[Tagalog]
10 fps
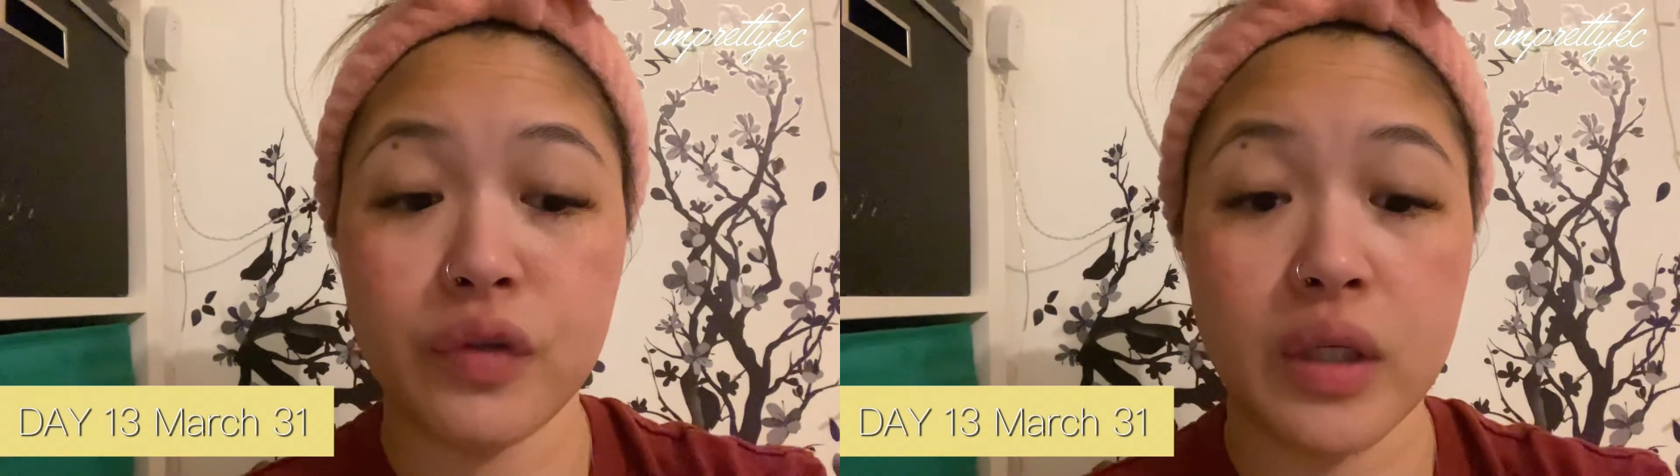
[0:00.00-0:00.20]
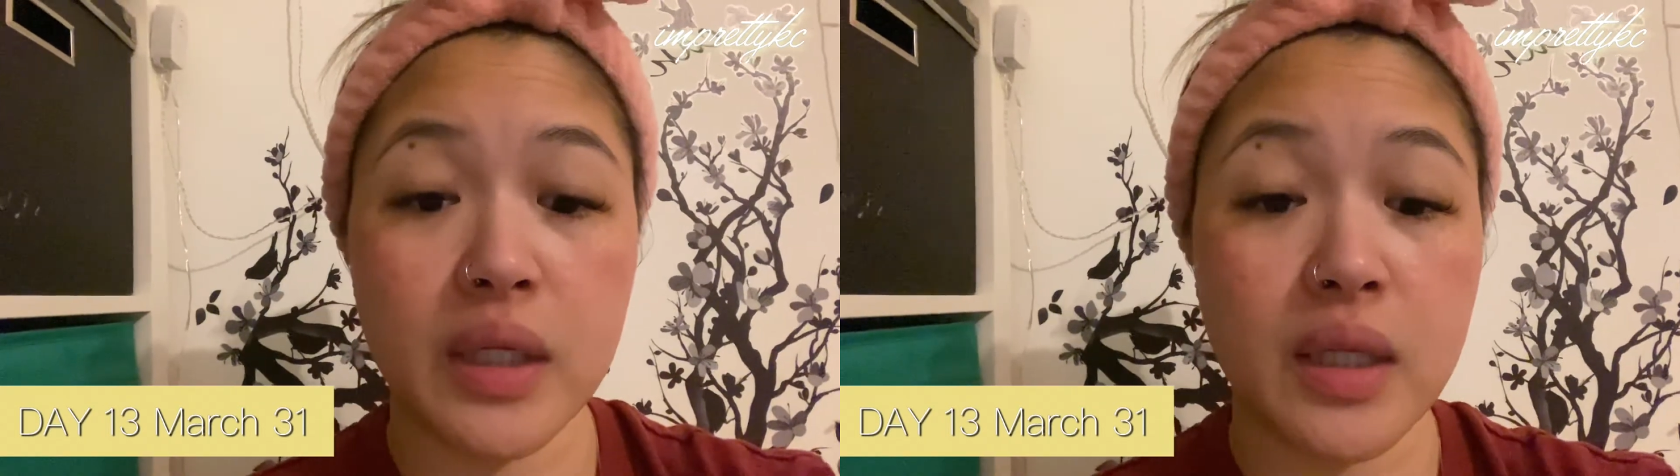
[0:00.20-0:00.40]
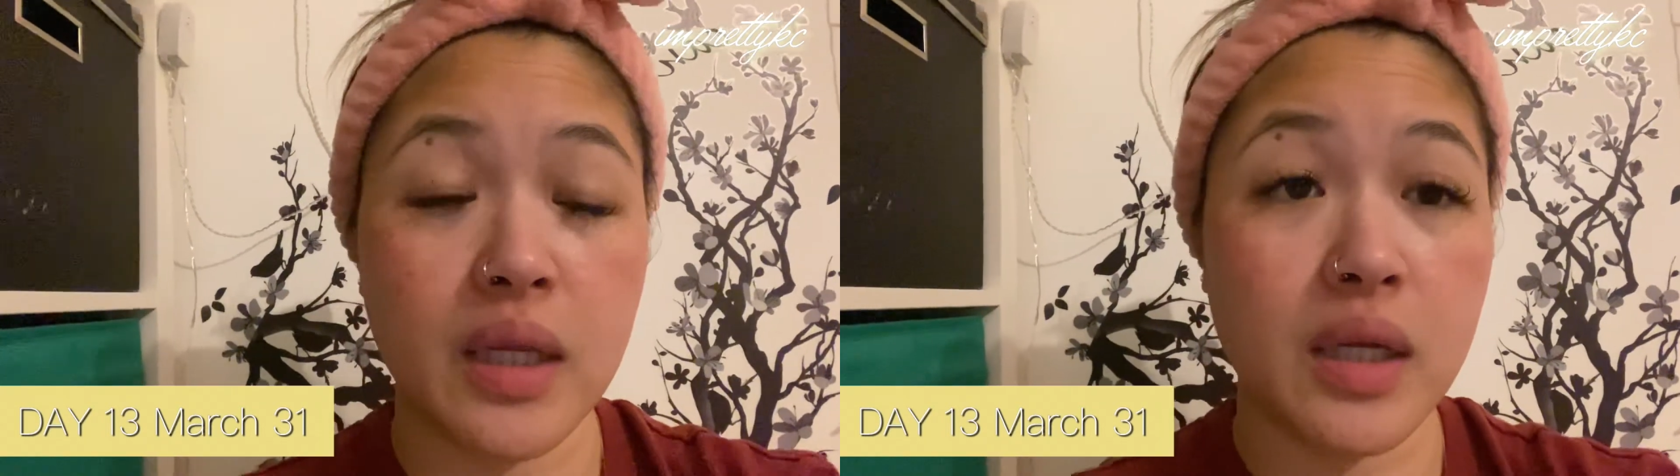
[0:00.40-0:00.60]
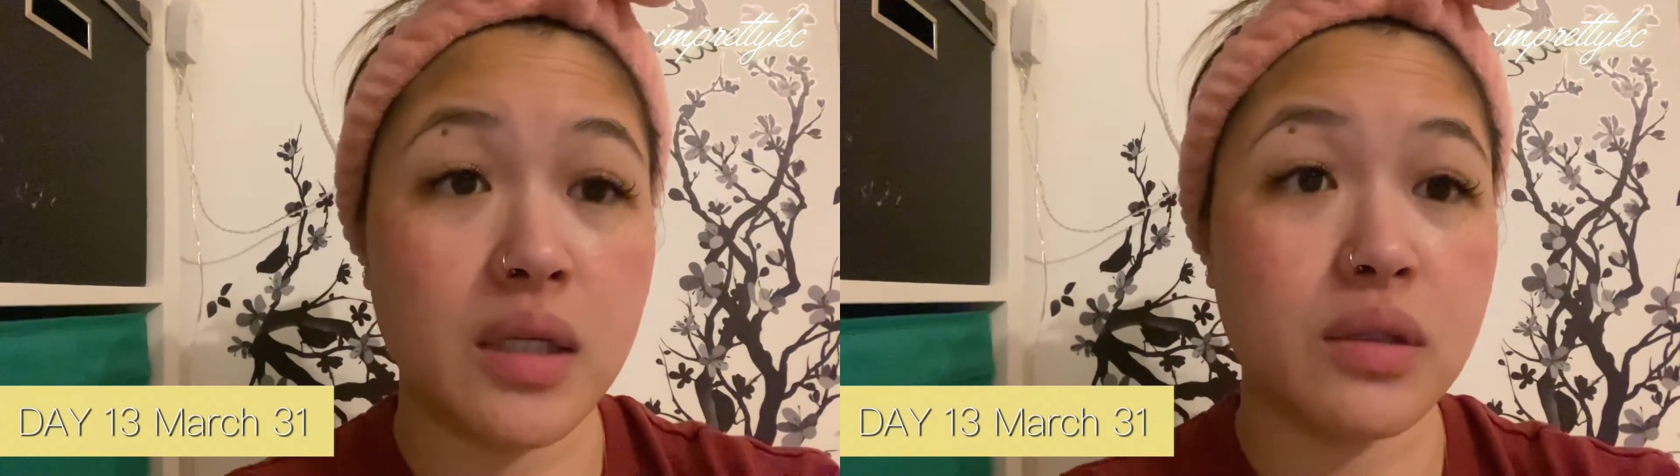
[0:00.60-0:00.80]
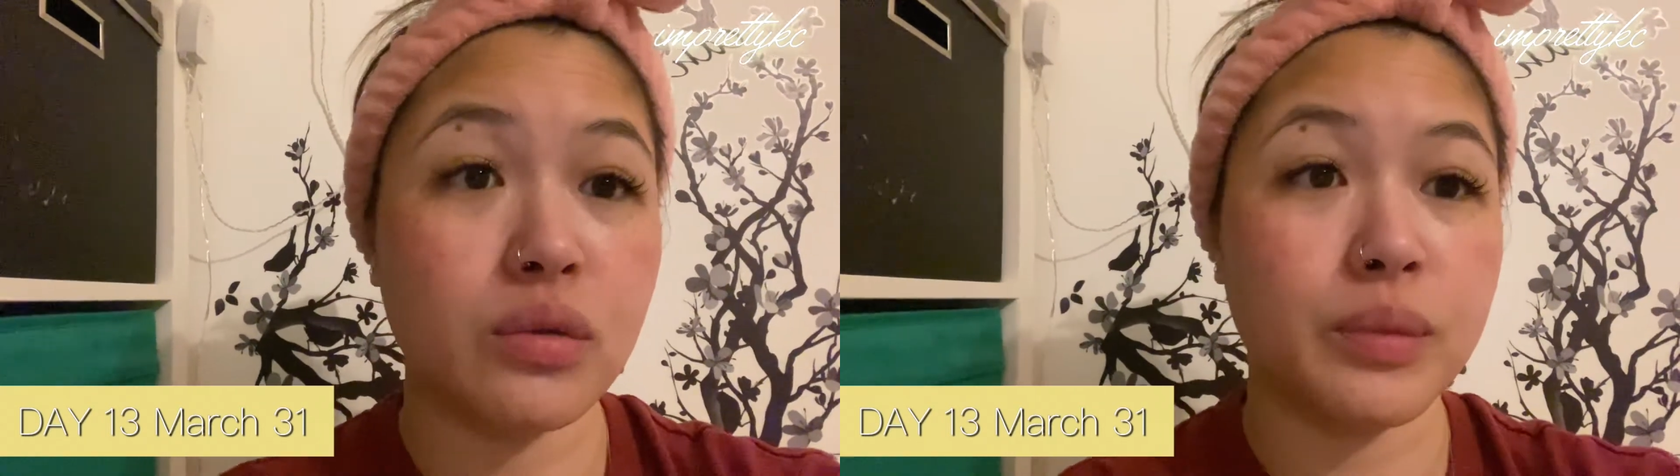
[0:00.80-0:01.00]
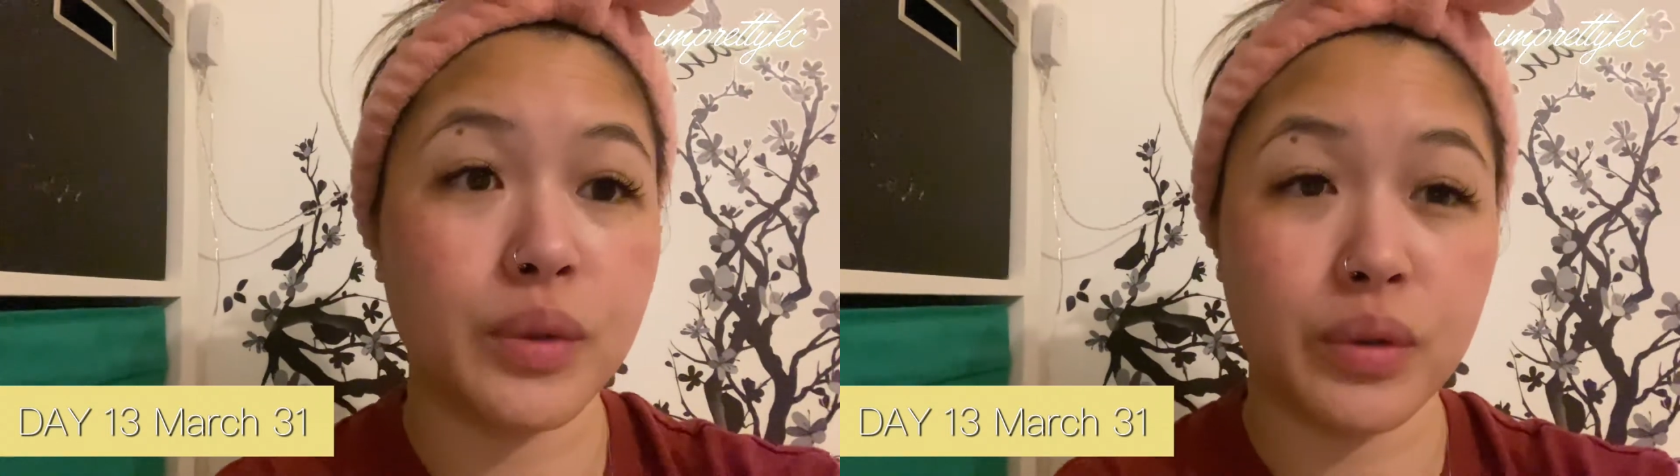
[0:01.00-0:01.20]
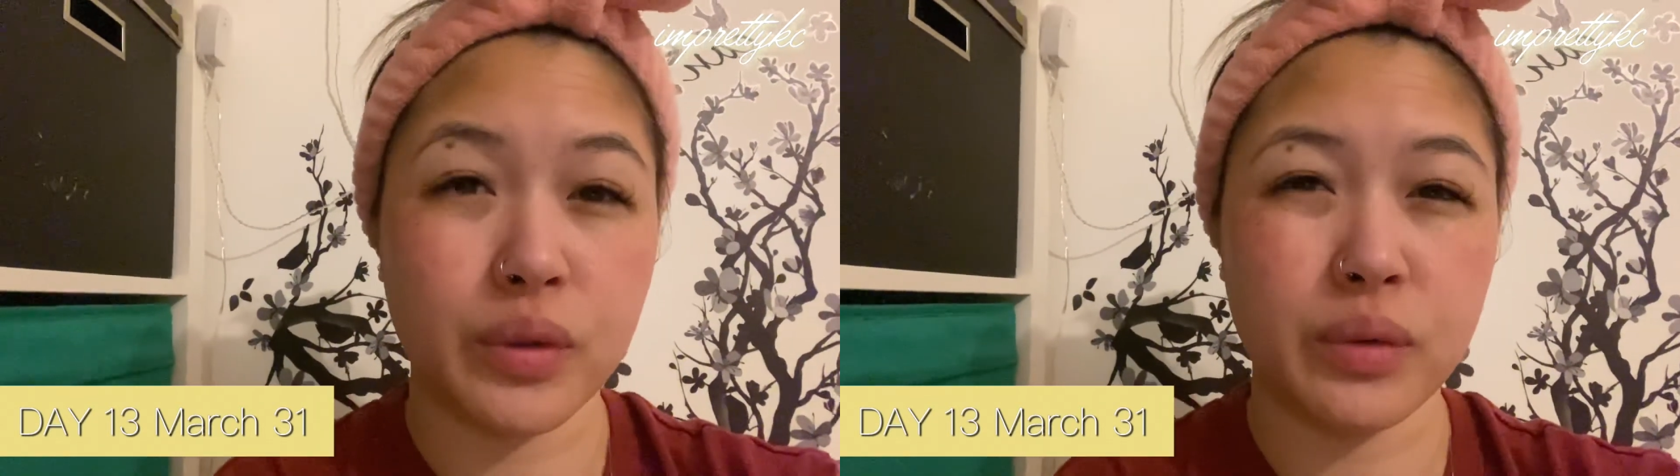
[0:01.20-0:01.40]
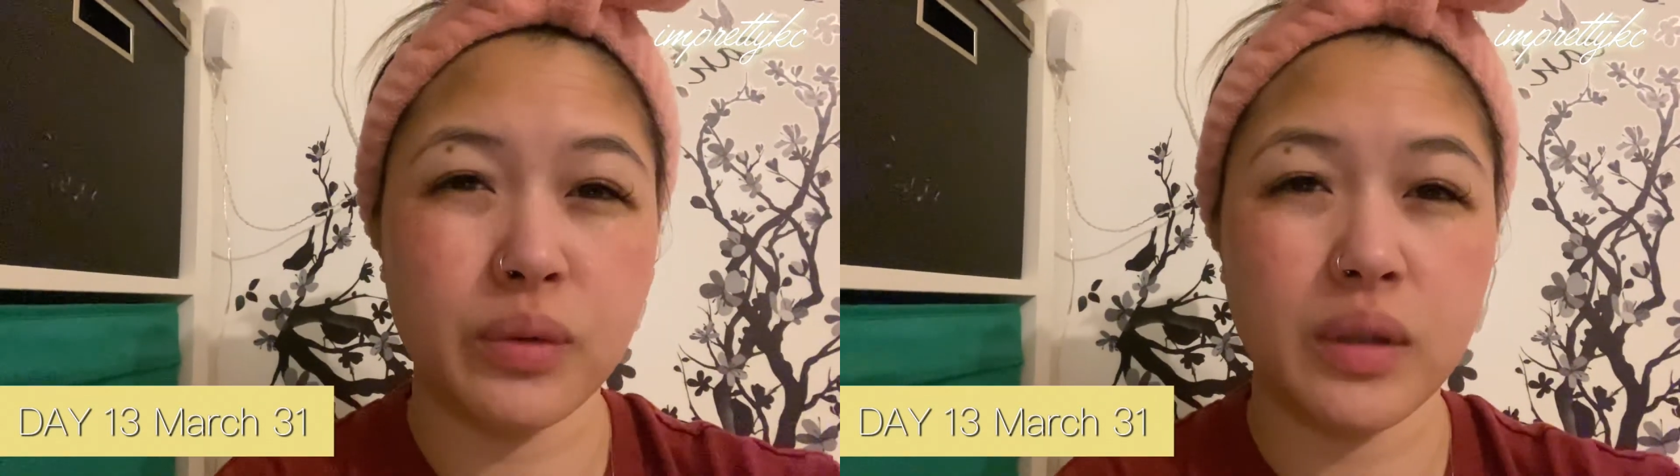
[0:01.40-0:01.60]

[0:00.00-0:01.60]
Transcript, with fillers: 14 days, tomorrow,